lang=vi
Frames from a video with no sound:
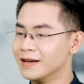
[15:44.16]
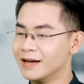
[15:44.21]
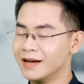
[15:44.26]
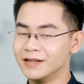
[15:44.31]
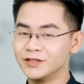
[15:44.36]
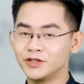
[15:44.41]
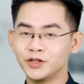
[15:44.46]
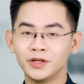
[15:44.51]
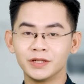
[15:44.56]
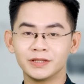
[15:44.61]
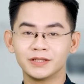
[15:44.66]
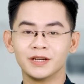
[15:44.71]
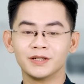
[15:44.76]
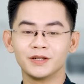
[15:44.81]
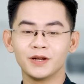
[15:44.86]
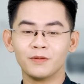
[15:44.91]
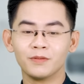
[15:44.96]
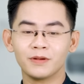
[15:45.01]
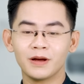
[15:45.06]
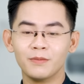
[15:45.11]
À, xin được trân
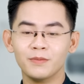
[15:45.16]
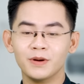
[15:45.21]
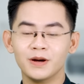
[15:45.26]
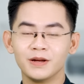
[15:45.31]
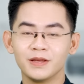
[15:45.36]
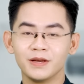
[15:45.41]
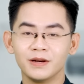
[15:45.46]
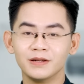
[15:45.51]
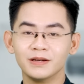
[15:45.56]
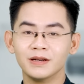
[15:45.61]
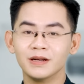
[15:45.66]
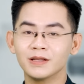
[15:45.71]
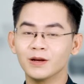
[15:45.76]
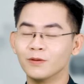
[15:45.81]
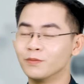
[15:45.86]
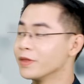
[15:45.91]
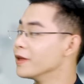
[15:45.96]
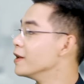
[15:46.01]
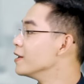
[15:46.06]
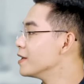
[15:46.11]
trọng cảm ơn những
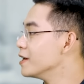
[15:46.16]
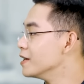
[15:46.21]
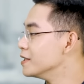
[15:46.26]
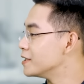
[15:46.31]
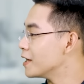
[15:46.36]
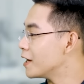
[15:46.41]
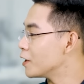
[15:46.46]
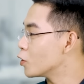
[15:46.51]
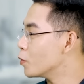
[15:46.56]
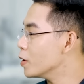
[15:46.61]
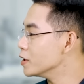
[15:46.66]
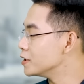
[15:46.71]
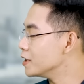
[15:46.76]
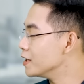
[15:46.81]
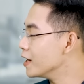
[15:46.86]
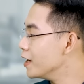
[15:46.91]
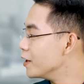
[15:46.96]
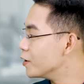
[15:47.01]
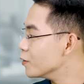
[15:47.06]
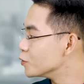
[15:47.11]
thông tin chia sẻ của bác sĩ
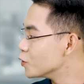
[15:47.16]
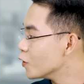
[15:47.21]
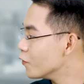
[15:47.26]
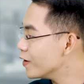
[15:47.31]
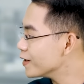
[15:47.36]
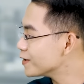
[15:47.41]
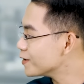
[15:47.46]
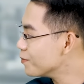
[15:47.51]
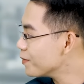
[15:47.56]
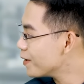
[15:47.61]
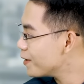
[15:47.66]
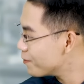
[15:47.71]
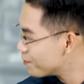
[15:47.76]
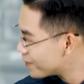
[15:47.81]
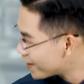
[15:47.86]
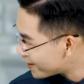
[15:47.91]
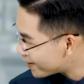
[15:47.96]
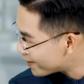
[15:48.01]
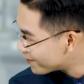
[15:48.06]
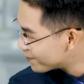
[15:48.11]
Nghi trong số phát sóng ngày hôm nay.